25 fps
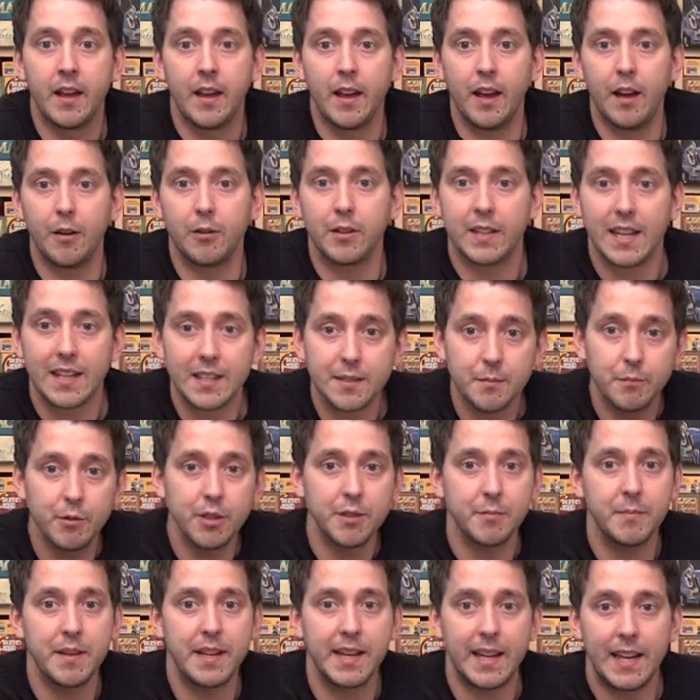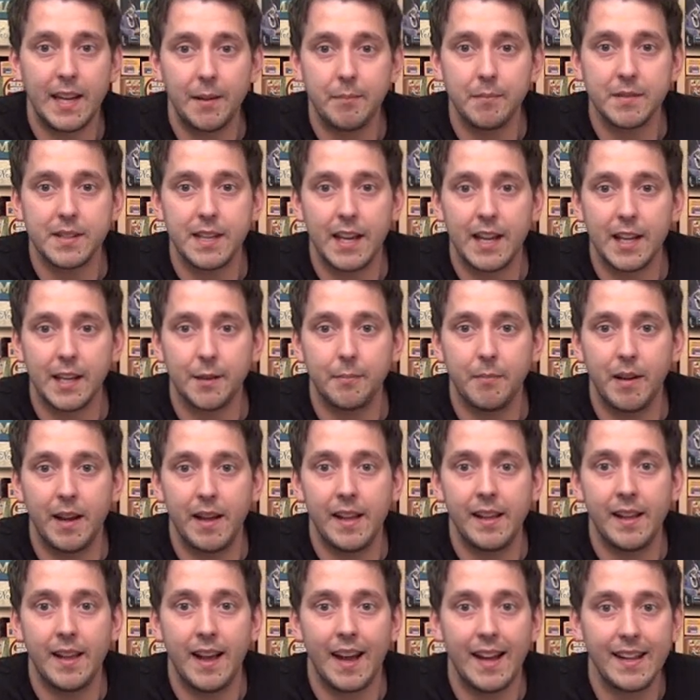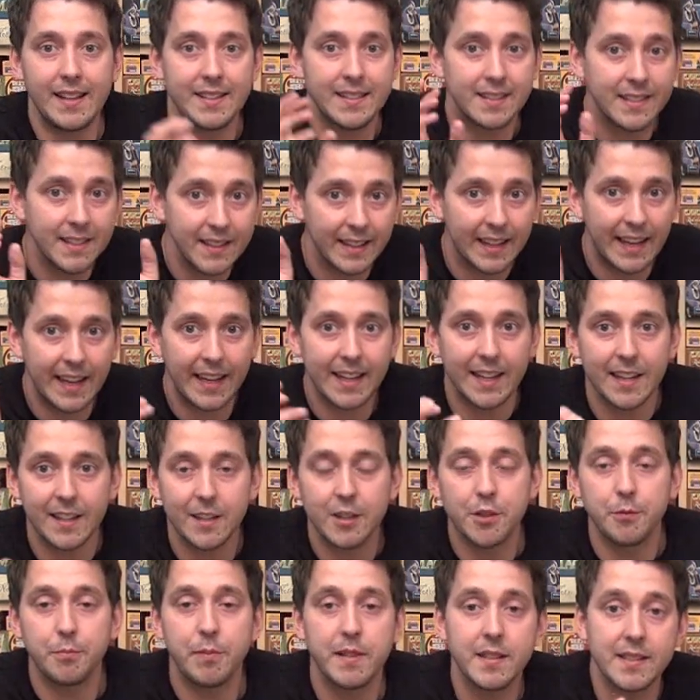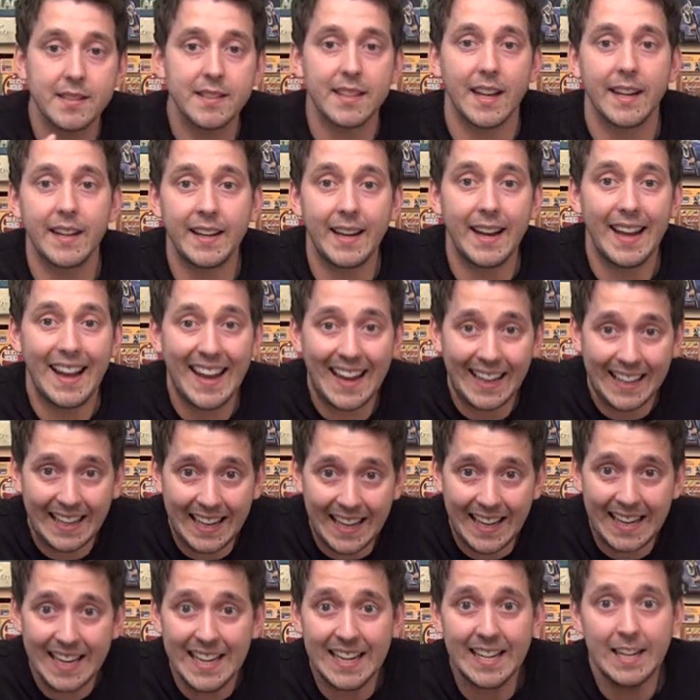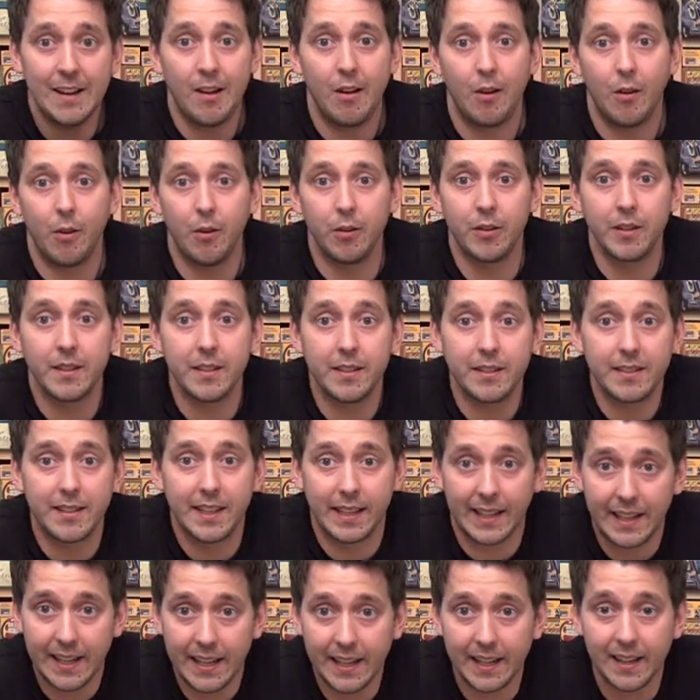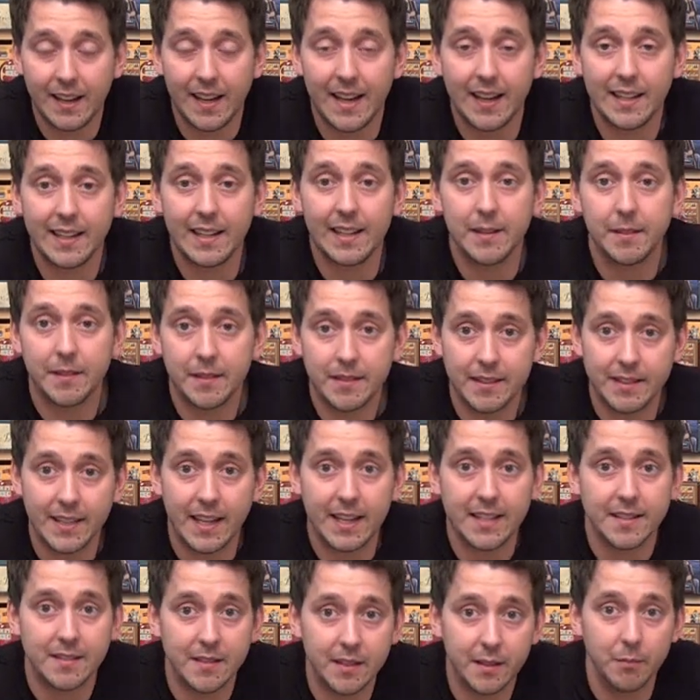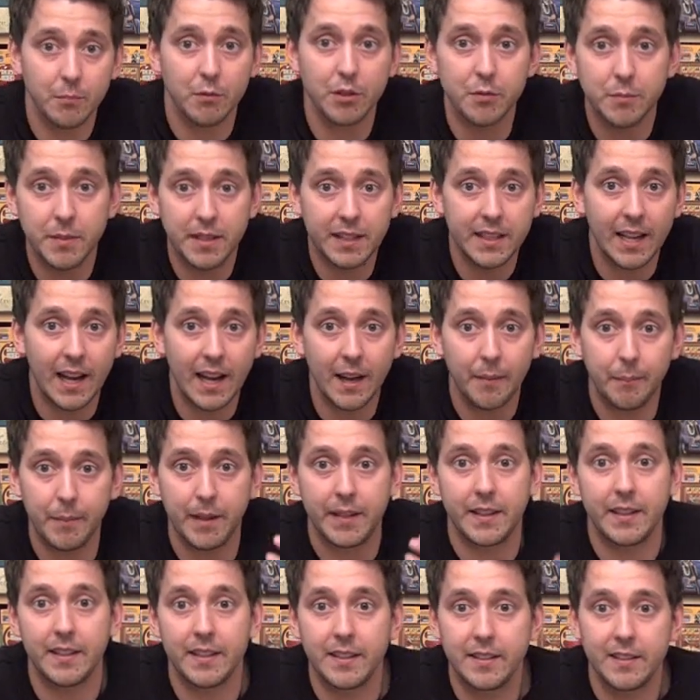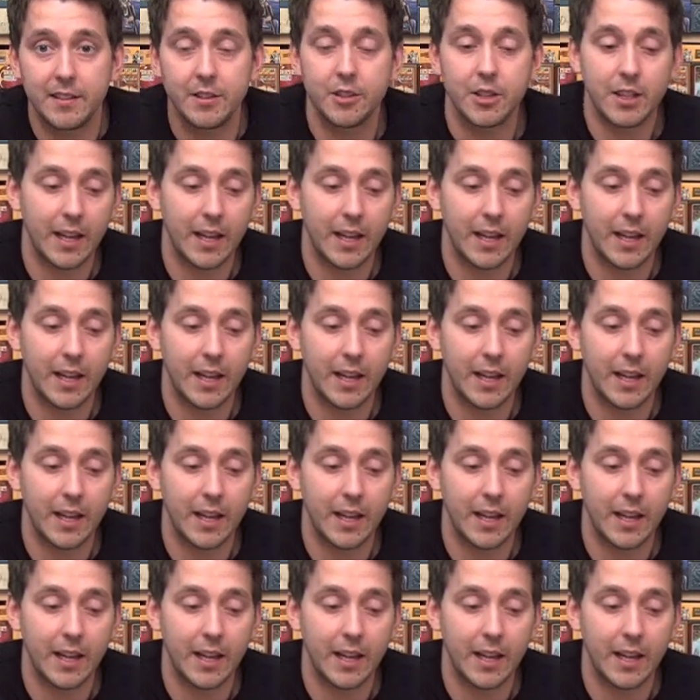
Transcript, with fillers: Ja, und das muss man eben, sage ich mal, als Kenner des Spiels dann erkennen und dagegen handeln. Das heißt, ich muss mich da mit in diese